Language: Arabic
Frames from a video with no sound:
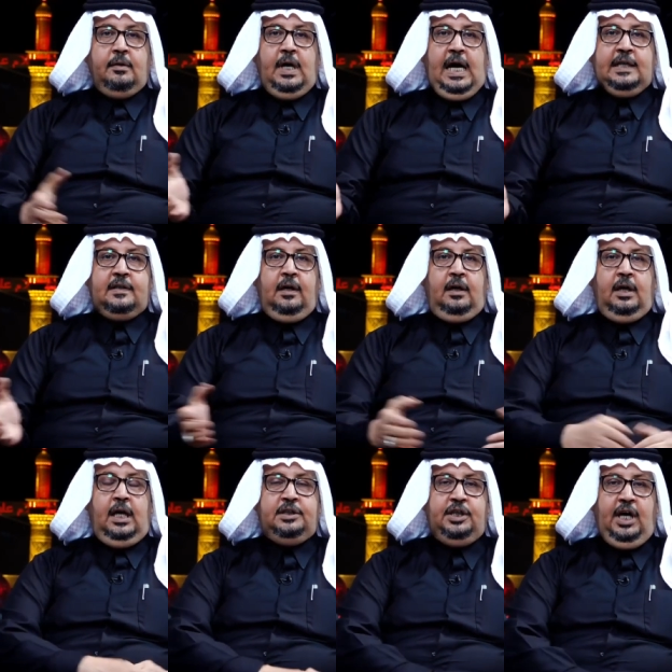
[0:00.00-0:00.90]
اصل
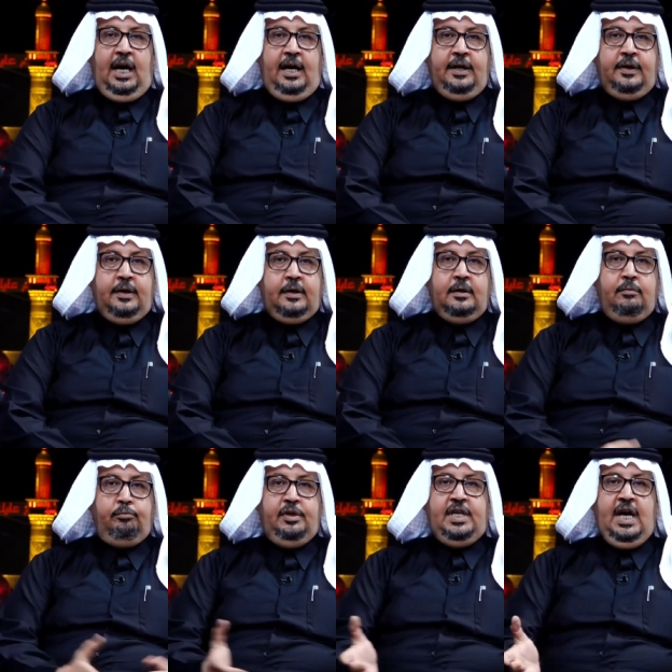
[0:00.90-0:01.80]
الشعائر
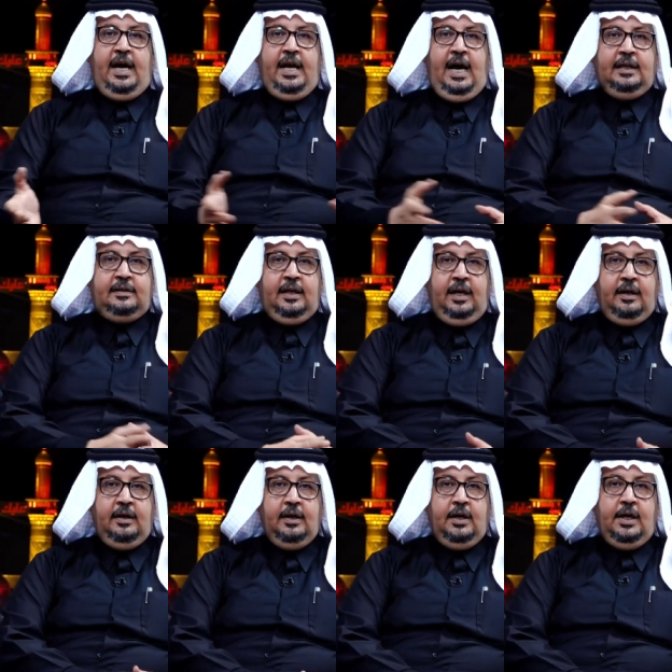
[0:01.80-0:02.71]
بداياتها
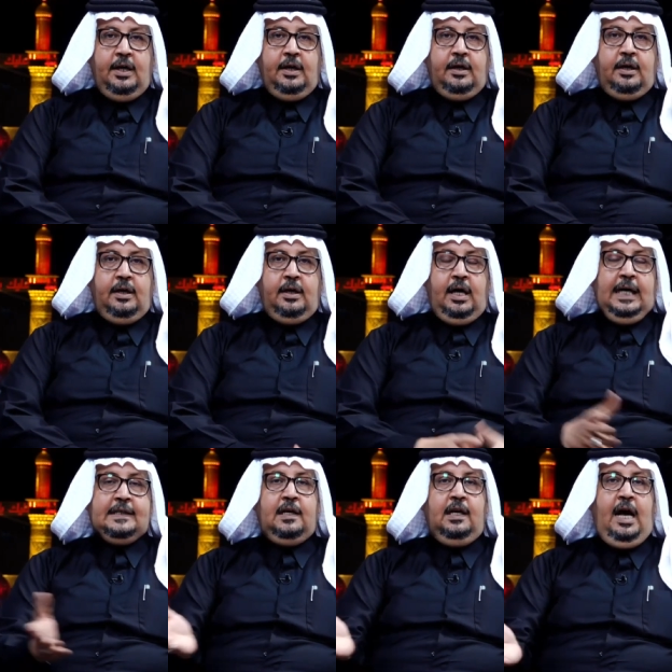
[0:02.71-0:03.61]

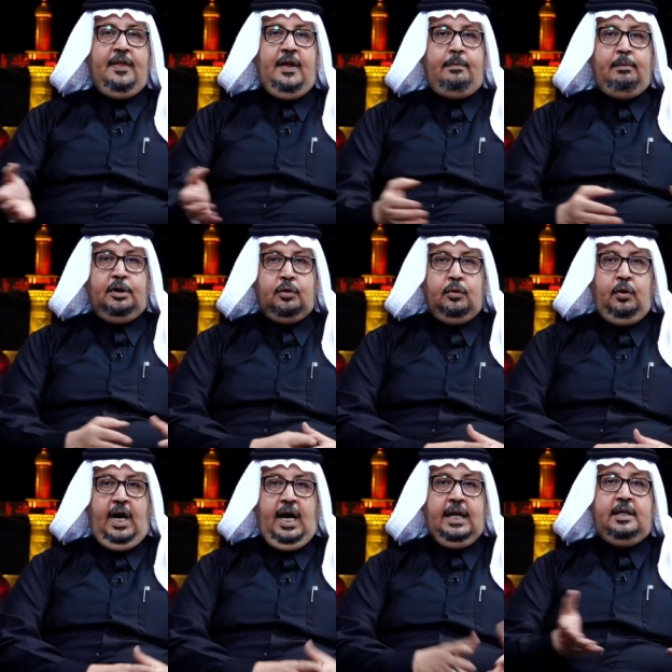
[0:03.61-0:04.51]
اصل هذا
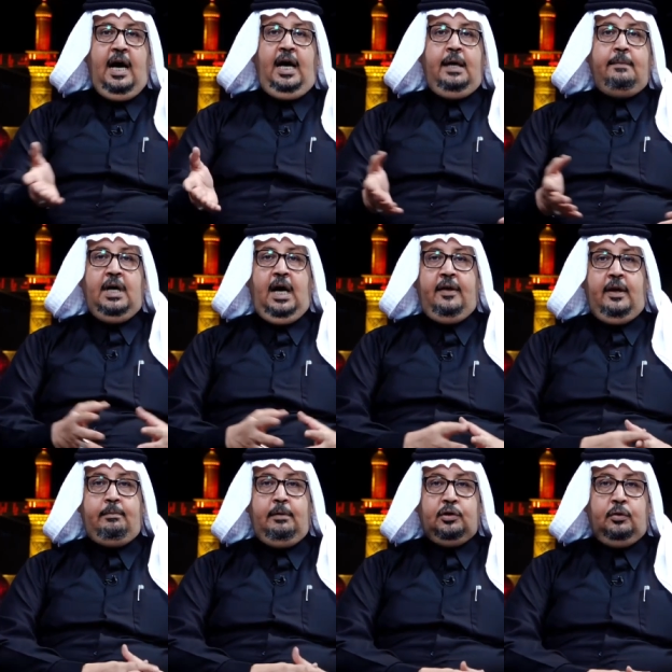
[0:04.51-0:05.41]
المشروع الداعي من هذا
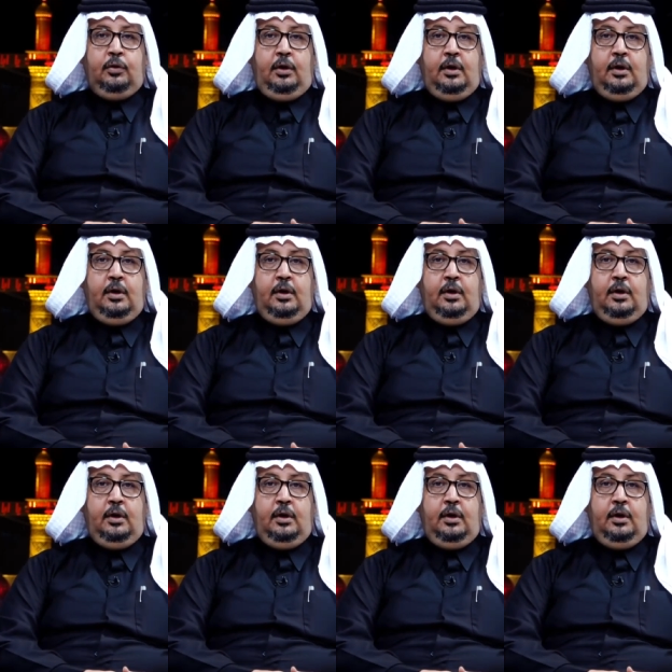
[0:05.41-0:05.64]
المشروع